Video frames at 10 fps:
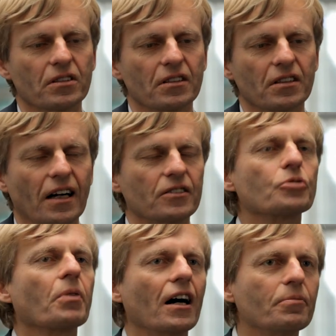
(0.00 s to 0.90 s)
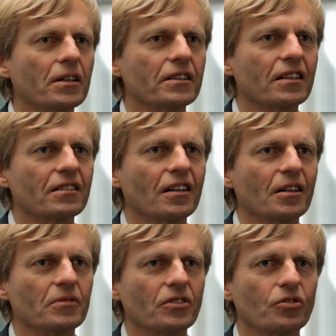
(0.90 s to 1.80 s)
die keine Sprachbarrieren
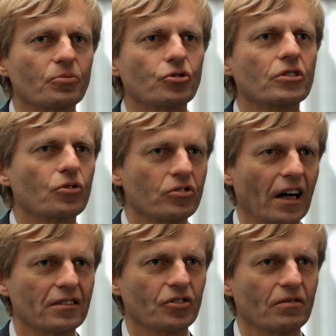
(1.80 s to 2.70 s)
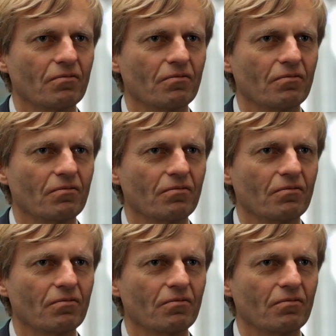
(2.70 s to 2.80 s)
haben. Das ist Musik und Tanz.